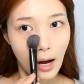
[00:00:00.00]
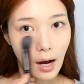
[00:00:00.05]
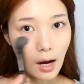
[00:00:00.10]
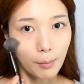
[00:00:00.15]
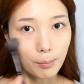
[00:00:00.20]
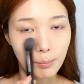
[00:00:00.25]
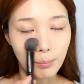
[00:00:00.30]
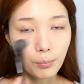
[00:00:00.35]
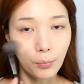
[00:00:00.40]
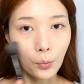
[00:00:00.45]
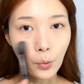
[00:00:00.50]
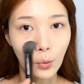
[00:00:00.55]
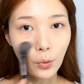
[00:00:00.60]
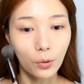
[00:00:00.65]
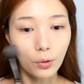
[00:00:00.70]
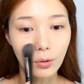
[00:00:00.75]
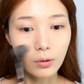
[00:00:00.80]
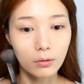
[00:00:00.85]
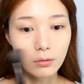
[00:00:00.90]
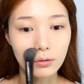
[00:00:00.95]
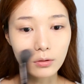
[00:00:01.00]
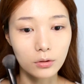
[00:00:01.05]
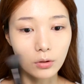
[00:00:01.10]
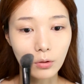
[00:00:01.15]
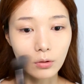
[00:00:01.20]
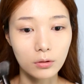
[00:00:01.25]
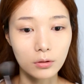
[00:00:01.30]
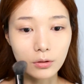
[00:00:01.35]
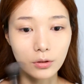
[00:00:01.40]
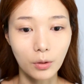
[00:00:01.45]
앞볼
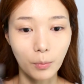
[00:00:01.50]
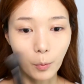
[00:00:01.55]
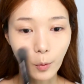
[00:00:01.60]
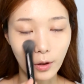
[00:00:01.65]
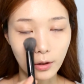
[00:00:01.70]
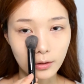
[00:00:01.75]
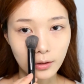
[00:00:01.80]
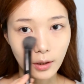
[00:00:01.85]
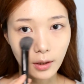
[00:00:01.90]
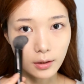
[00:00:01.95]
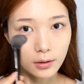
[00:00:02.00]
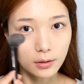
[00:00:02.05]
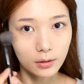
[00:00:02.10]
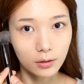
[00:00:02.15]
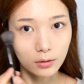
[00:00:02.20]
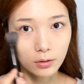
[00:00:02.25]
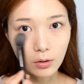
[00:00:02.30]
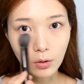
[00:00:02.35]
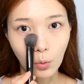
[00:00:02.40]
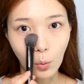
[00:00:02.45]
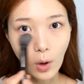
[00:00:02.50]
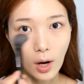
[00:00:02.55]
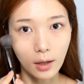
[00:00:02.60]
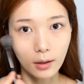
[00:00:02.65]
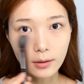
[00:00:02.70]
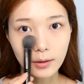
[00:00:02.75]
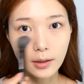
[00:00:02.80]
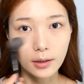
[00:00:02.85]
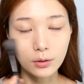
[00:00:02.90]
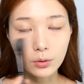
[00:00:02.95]
저는 옆광대가 있어서
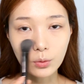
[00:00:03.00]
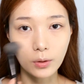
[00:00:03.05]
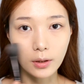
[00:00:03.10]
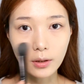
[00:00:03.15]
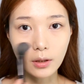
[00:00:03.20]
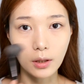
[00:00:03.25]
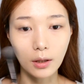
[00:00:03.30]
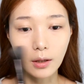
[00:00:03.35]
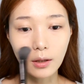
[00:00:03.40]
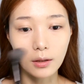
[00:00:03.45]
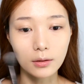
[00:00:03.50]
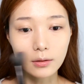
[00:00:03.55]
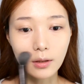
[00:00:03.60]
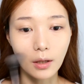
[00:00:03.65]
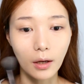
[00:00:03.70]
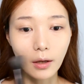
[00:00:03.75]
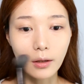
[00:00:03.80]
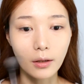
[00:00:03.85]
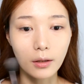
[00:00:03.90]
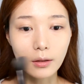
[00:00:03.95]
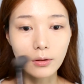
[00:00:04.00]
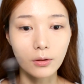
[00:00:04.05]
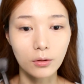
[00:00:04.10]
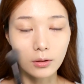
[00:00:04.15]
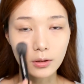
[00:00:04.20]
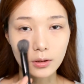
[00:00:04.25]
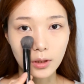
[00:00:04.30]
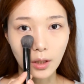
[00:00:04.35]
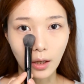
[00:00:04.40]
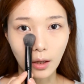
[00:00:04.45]
광대 쪽에다가는
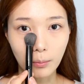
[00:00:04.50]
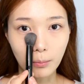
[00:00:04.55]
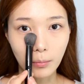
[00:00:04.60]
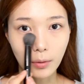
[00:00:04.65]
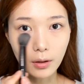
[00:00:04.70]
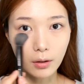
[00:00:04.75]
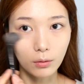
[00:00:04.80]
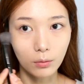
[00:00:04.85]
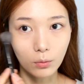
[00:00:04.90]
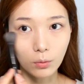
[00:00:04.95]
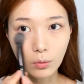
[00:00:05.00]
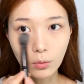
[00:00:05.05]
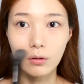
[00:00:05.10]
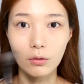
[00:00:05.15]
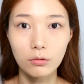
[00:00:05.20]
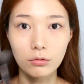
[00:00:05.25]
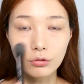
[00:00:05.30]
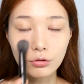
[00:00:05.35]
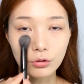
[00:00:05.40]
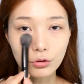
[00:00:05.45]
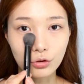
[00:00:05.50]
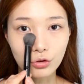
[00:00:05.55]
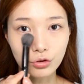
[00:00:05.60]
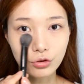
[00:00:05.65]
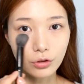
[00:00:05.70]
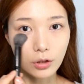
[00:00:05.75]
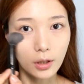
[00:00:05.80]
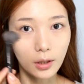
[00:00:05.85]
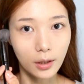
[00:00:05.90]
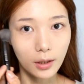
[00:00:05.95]
하이라이터를 잘 안 바르고 얼굴
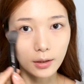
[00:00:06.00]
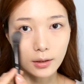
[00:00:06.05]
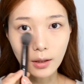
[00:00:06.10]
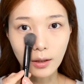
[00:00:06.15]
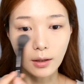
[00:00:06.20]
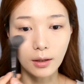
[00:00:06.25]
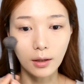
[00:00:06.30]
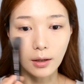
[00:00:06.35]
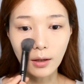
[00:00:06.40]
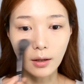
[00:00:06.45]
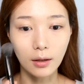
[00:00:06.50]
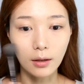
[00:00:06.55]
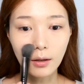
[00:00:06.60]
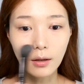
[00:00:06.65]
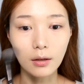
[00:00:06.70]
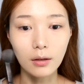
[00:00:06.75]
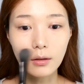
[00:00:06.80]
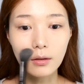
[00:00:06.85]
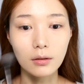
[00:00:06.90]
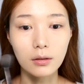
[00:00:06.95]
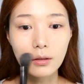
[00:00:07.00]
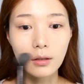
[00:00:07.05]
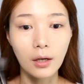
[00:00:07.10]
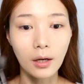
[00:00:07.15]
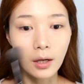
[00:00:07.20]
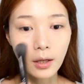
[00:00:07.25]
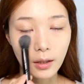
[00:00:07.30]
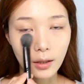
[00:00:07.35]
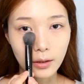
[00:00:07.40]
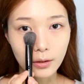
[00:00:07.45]
중앙에다가
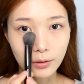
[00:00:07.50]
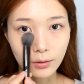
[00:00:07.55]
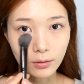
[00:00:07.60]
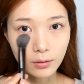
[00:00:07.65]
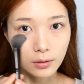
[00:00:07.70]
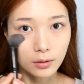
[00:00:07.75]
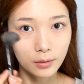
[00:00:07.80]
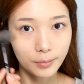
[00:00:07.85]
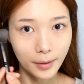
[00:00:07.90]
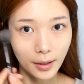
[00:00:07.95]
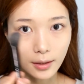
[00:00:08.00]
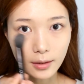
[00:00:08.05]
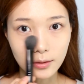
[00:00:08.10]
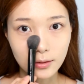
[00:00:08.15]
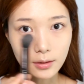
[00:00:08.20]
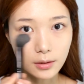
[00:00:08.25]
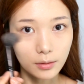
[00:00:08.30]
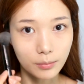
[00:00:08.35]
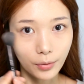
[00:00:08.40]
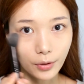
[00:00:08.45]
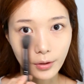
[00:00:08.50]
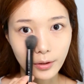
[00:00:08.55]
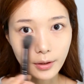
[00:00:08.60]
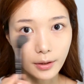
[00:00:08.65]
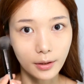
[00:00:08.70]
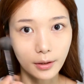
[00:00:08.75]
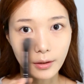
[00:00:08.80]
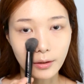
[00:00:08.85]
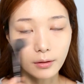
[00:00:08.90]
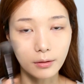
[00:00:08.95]
하이라이터를 바르는
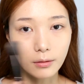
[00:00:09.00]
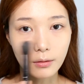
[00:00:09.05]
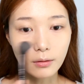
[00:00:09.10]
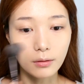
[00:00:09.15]
편이에요.